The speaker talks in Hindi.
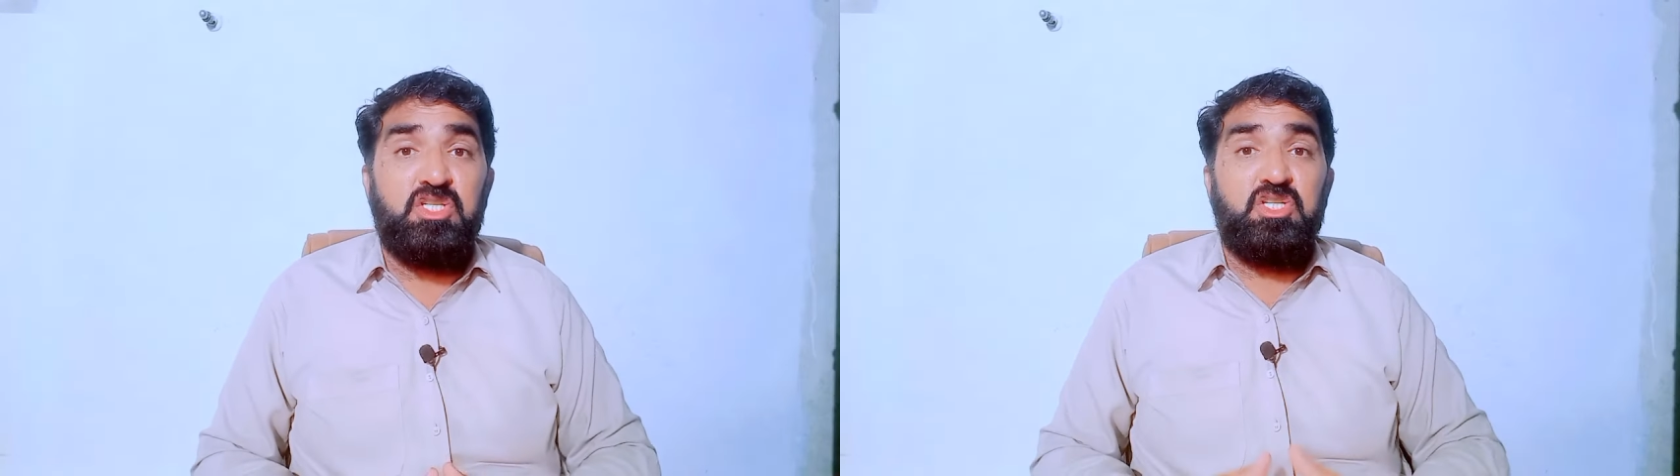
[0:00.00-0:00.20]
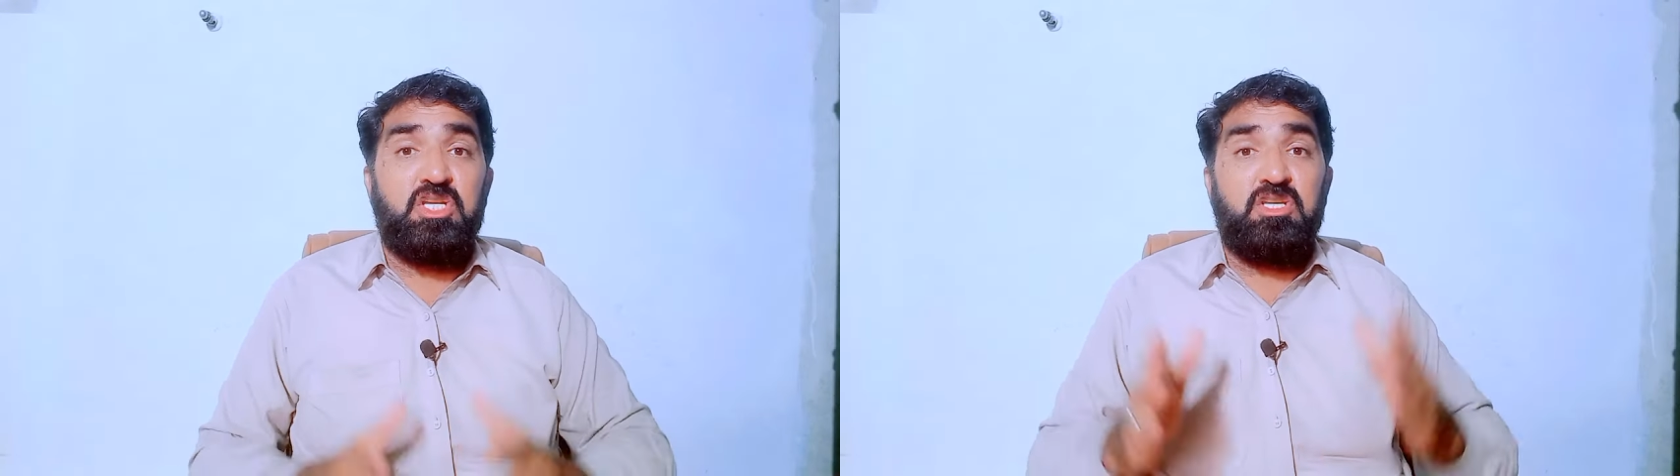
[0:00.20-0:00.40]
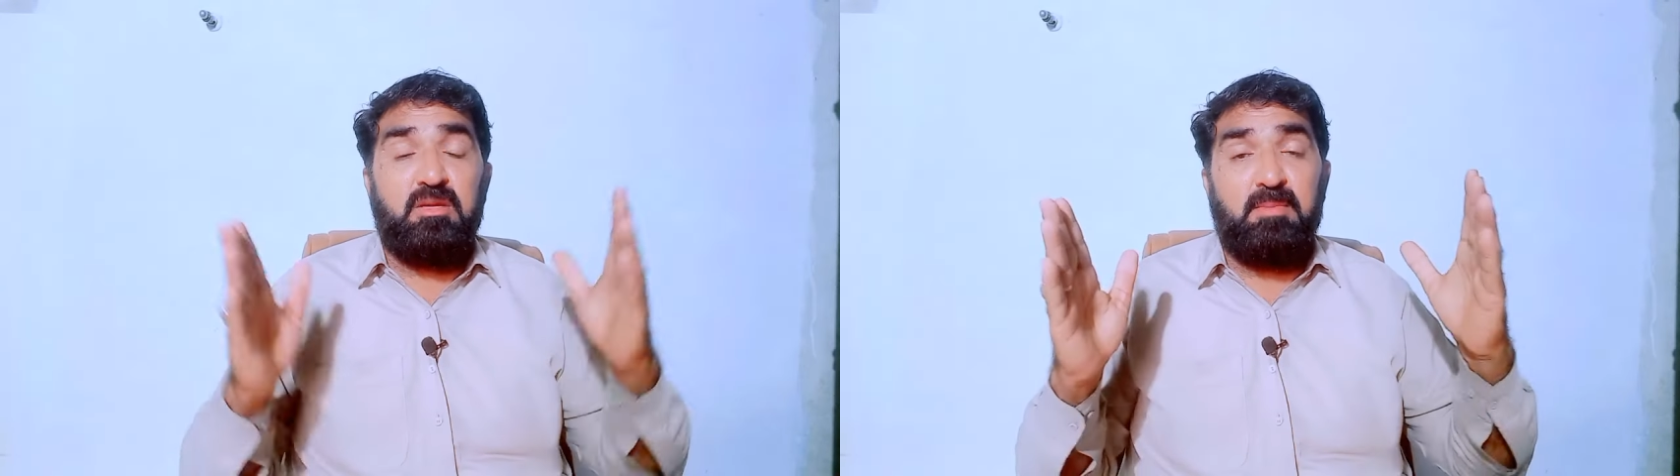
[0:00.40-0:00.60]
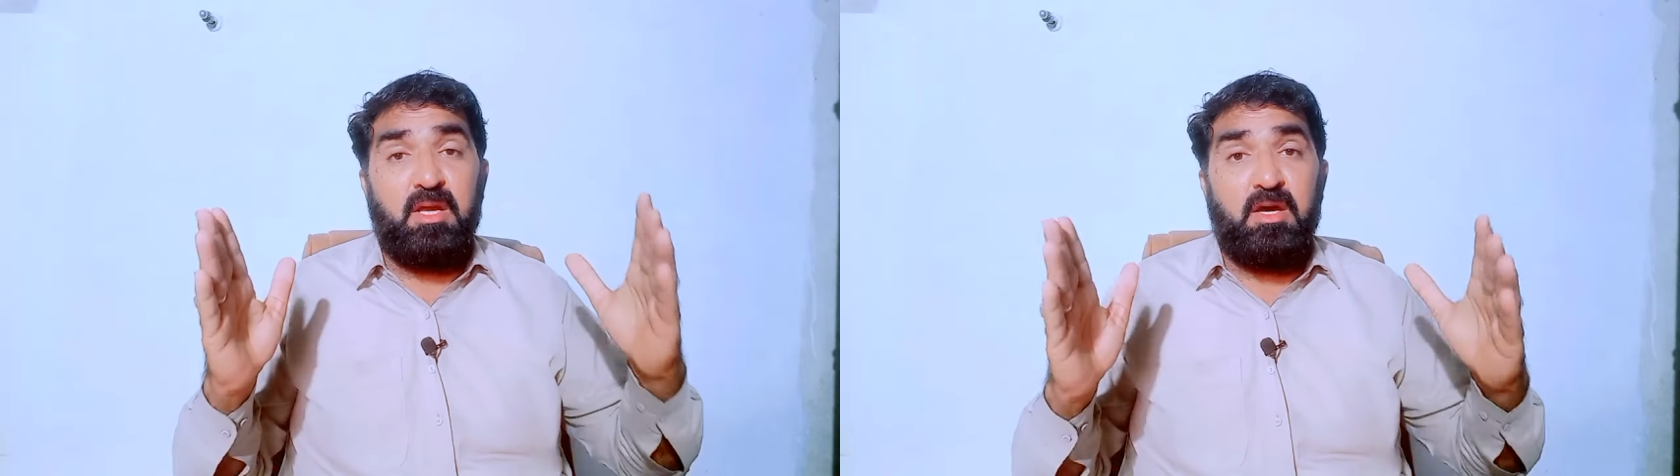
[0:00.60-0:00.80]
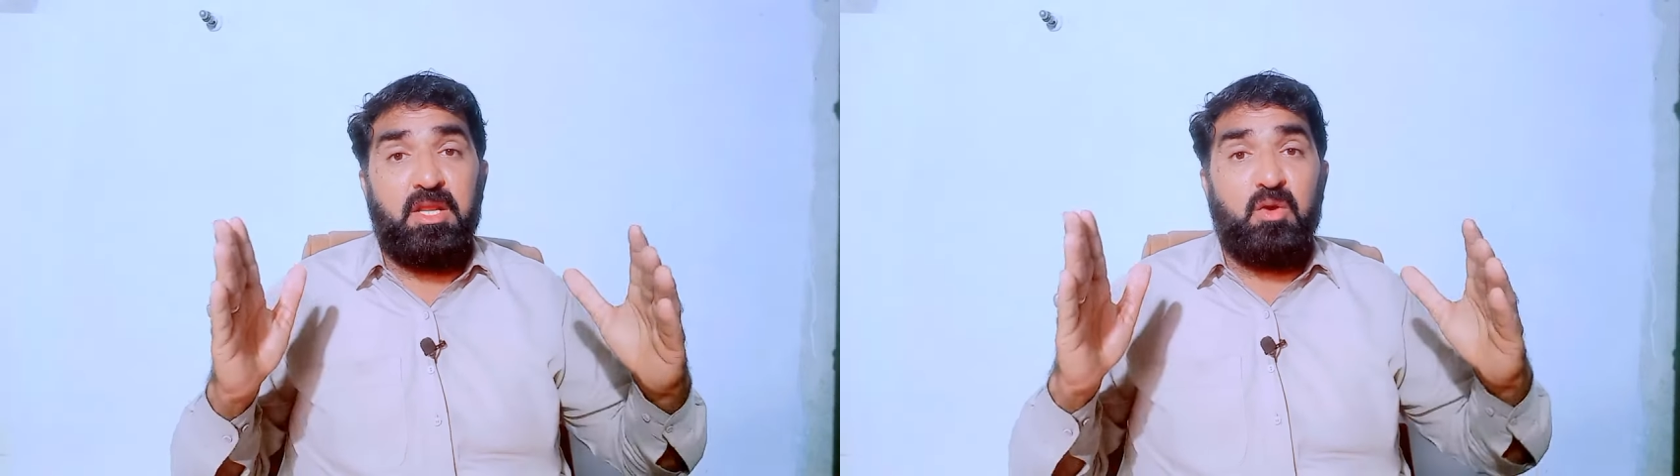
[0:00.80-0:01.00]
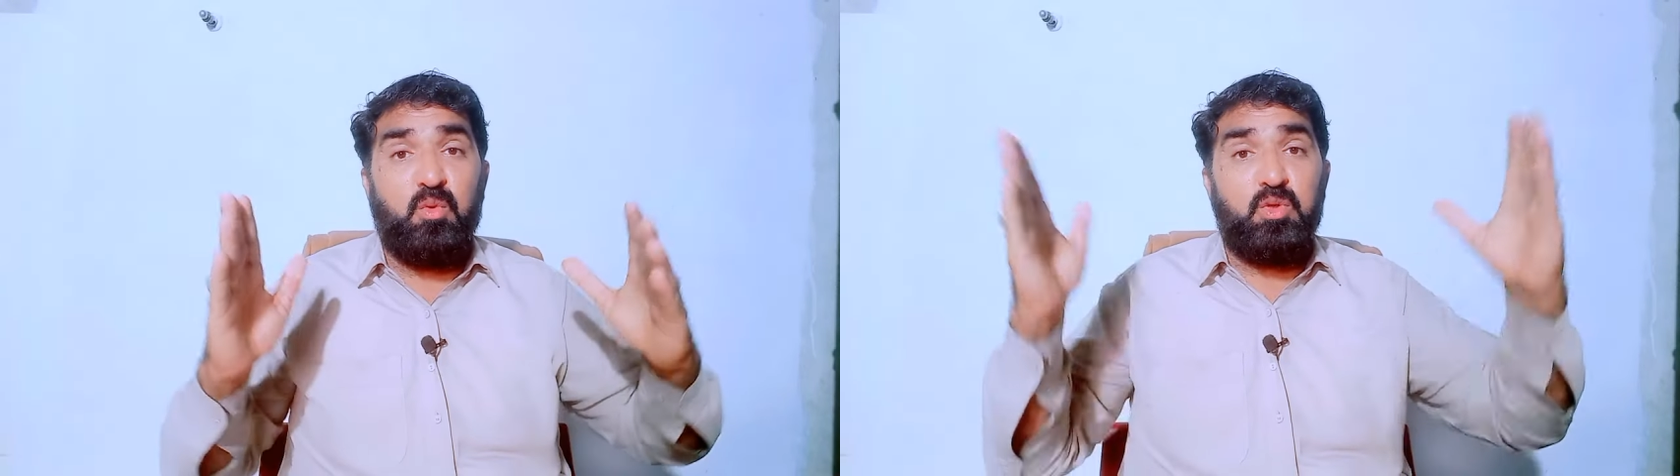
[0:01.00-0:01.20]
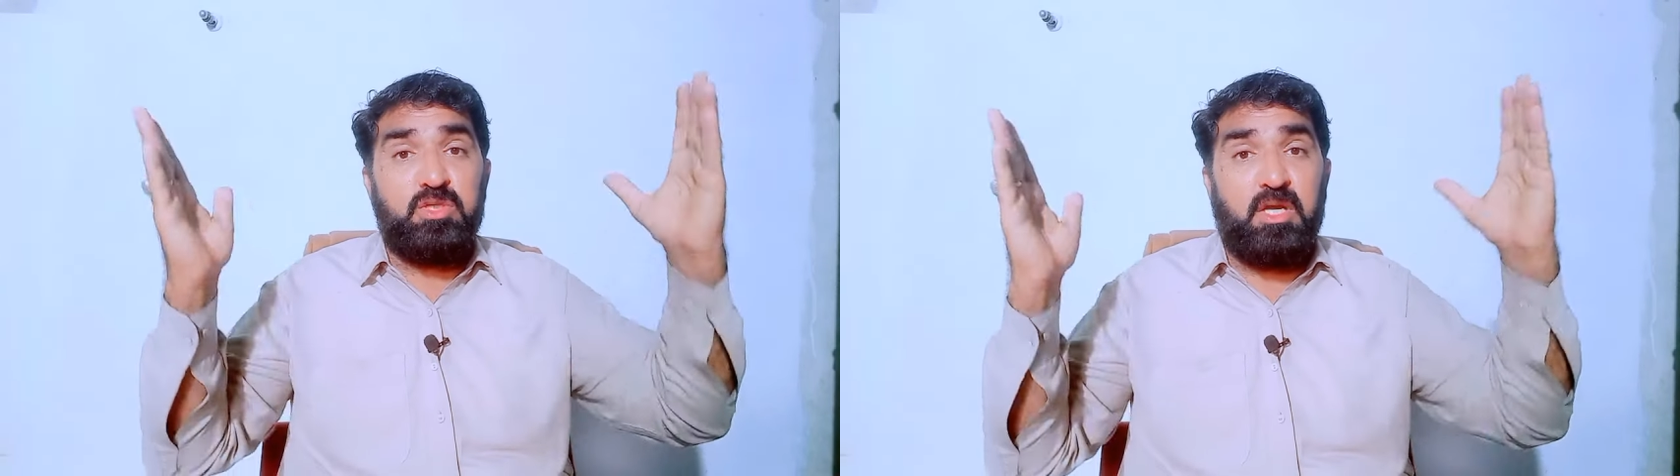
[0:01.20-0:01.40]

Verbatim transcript: जश्न मना रहे हैं खुश